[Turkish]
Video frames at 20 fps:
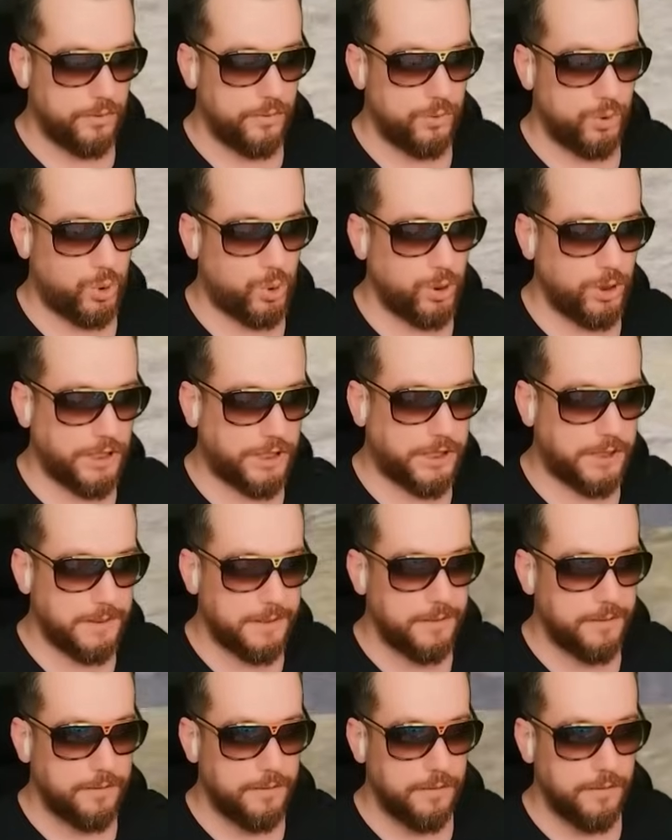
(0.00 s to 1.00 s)
Şu
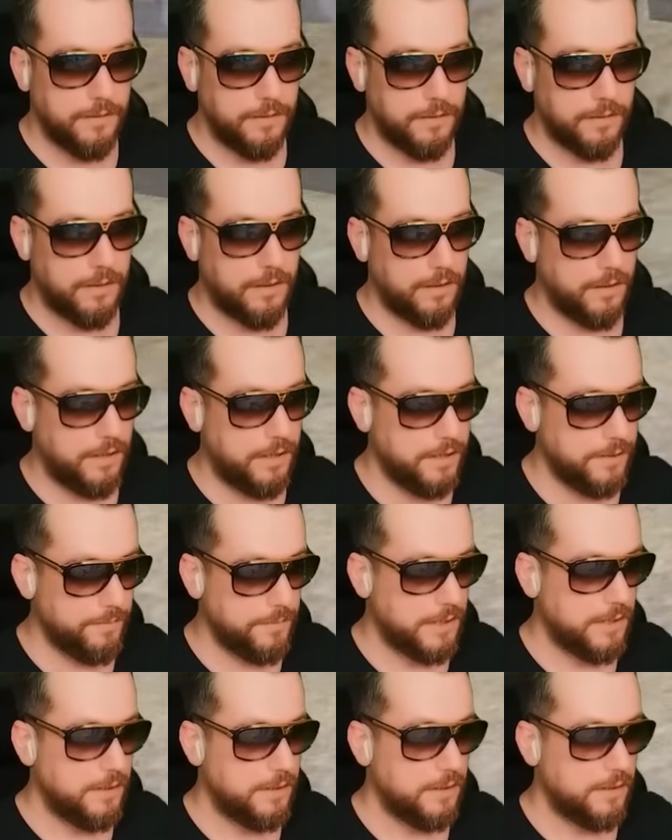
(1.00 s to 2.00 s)
iki. Allah'ım.
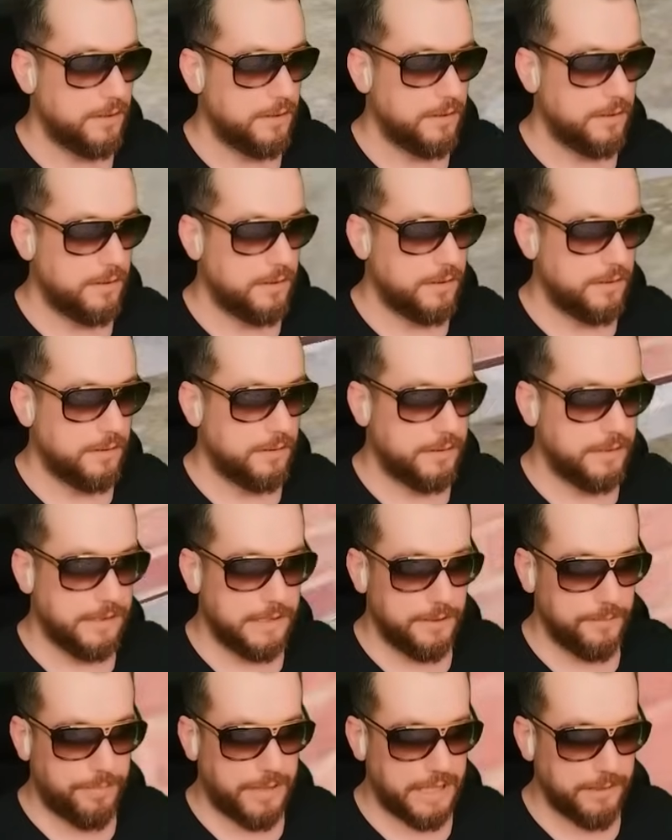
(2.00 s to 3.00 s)

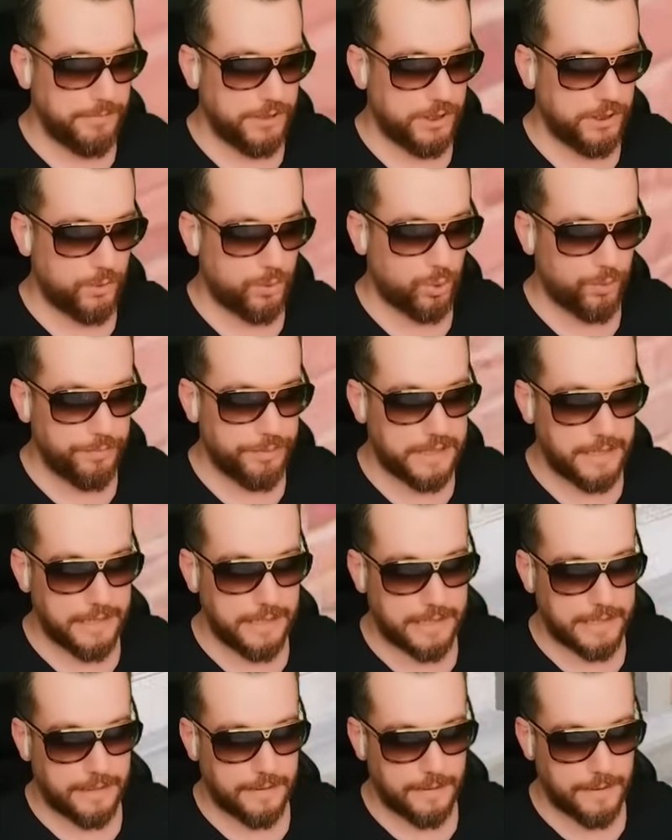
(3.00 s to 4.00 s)
Birini baymıştık. Son bir tane
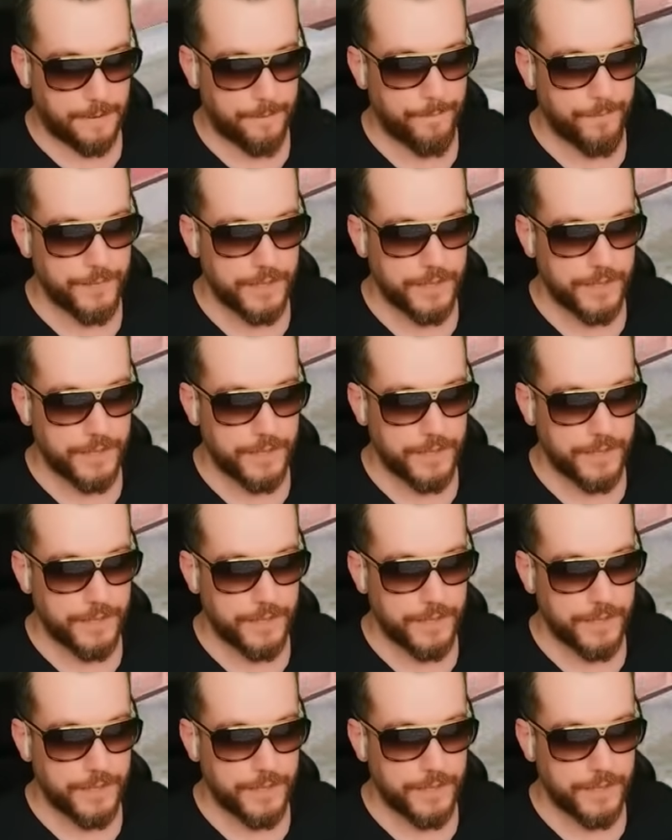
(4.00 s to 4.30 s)
kaldı.